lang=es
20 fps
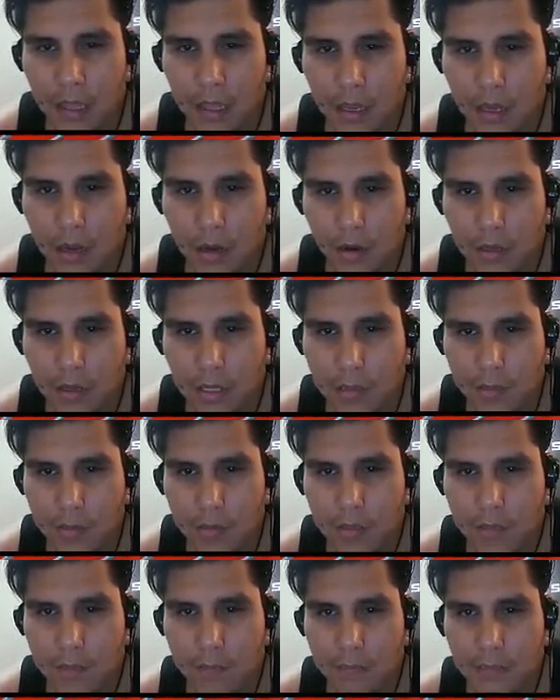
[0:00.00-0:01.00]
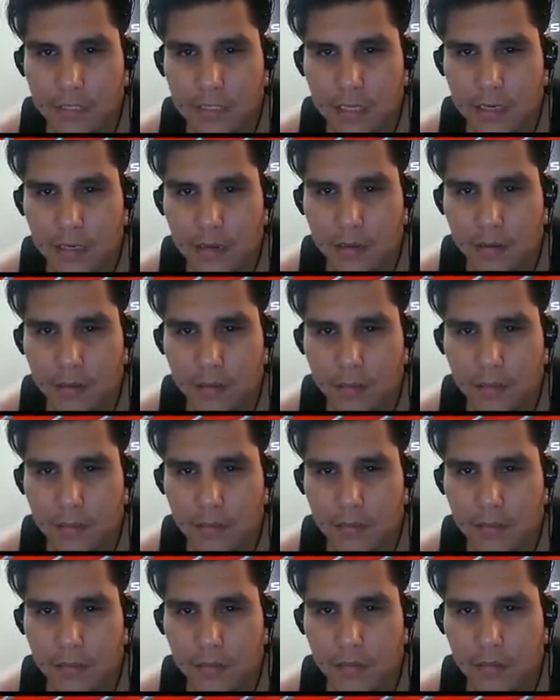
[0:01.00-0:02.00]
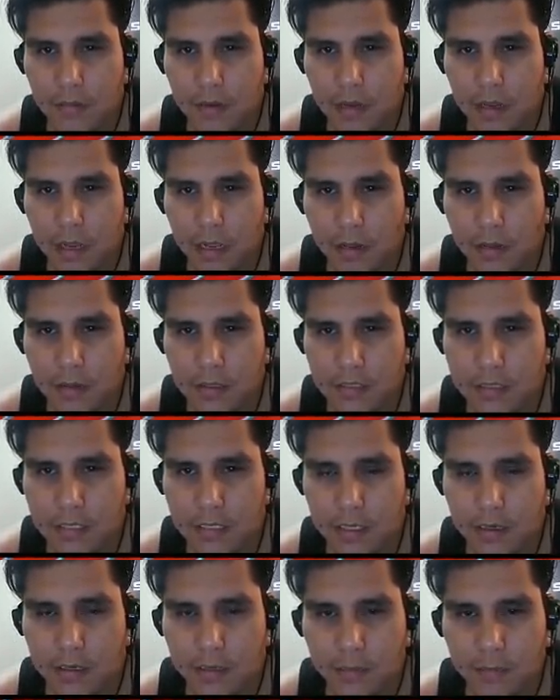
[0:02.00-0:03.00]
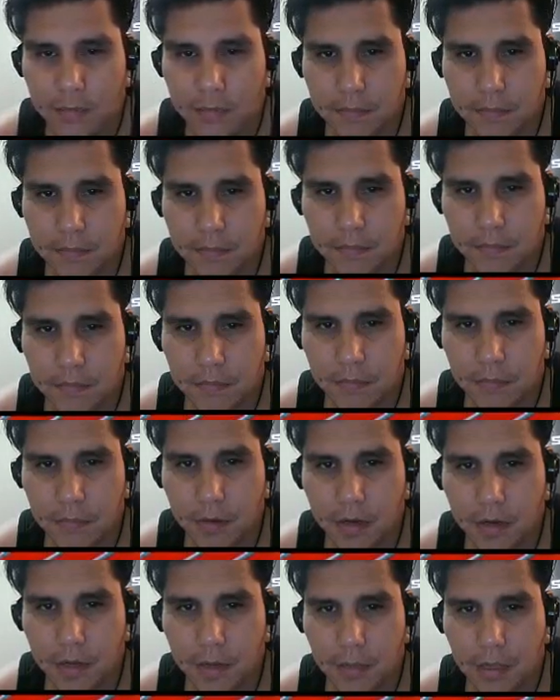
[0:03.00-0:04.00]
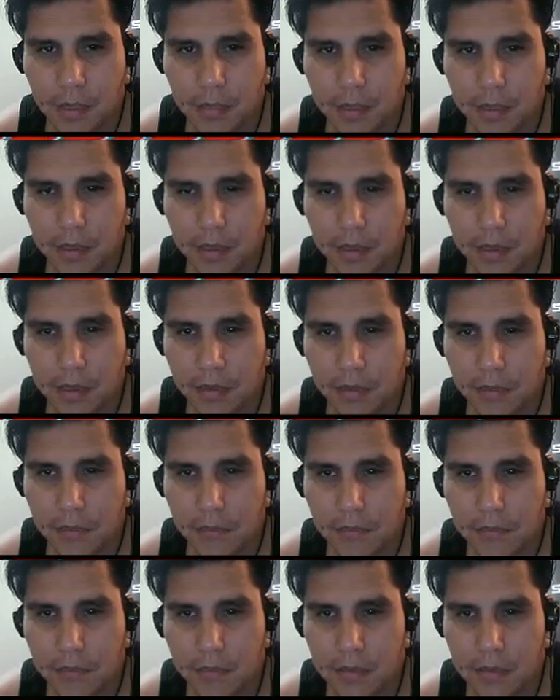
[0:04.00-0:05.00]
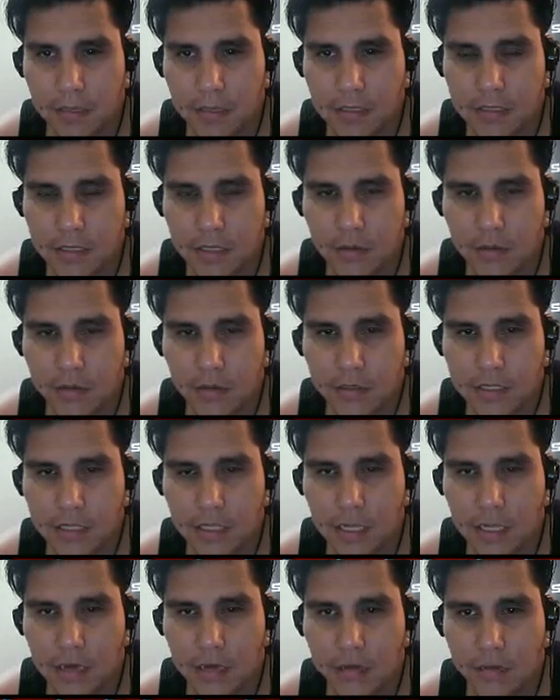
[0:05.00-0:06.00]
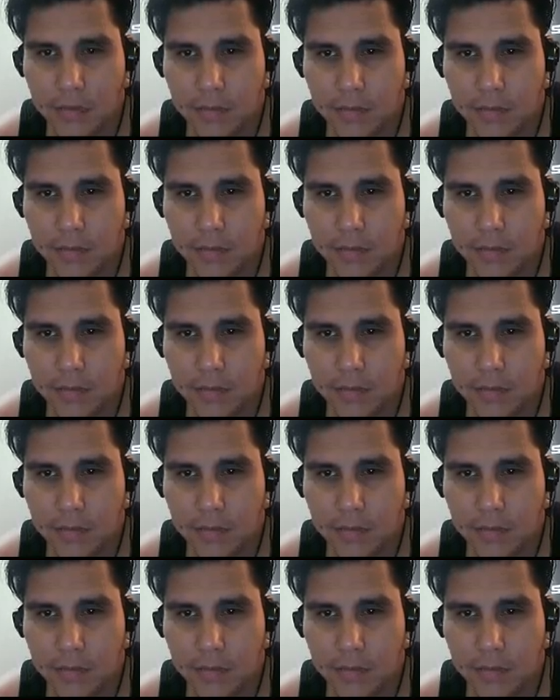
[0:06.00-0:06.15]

Ahora tenemos que empezar a avanzar muy rápidamente hacia el otro escenario.